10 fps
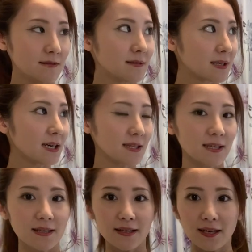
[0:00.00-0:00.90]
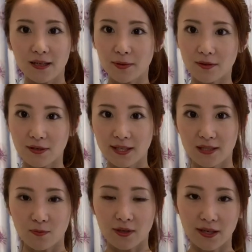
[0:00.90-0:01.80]
うん、カーテン選びとかい
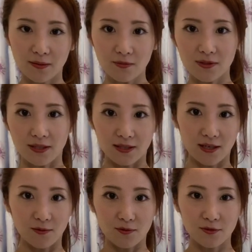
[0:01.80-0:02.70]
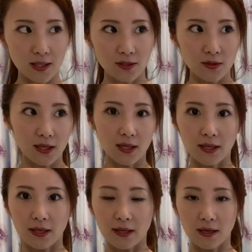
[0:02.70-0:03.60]
つも悩むんですけど私の
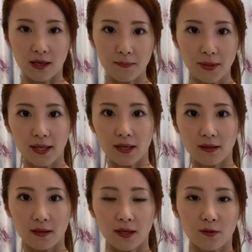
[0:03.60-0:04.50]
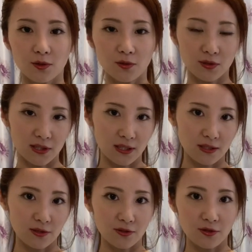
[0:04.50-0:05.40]
中でなんかあんまり派手な色挑
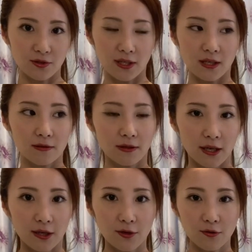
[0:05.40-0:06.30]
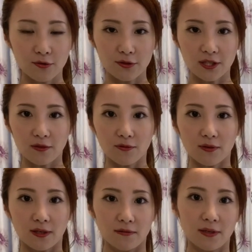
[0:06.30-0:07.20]
戦する勇気なくて結局白
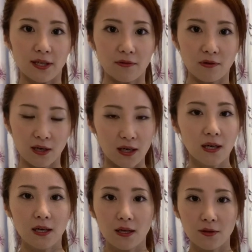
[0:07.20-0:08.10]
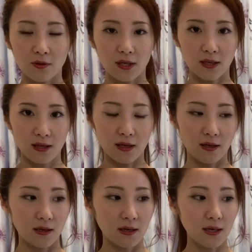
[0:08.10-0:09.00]
とかグレーとかの
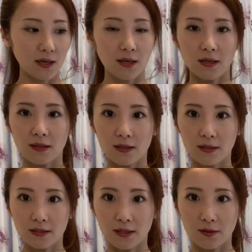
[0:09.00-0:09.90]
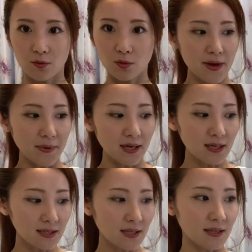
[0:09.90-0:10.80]
カーテンから選んだんですけどやっぱ
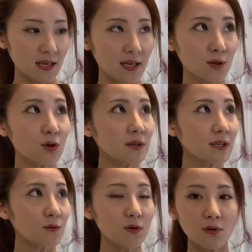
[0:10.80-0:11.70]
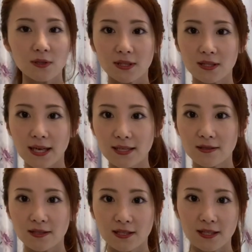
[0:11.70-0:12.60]
カーテン適当にこう採
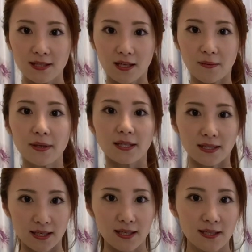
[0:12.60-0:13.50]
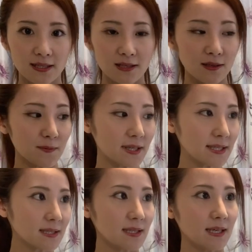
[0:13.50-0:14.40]
寸していっちゃダメですねちゃんとやっぱ
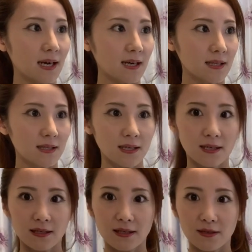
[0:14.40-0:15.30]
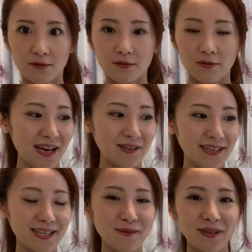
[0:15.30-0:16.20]
きっちり測っていかないとあの
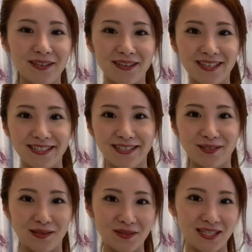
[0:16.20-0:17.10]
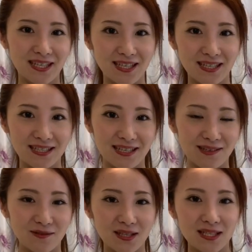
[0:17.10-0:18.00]
当たり前の話なのかもしれないです
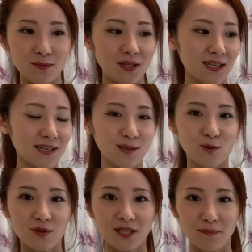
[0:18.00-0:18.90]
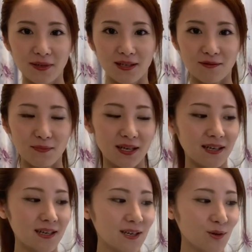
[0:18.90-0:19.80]
けど私みたいに結構大雑把だと
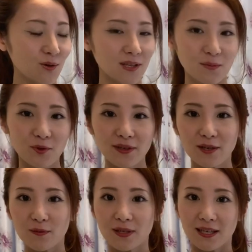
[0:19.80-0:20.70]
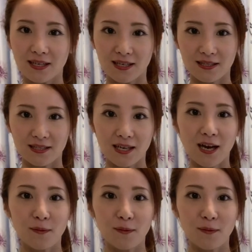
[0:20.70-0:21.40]
まあこんなもんだろみたいな感じで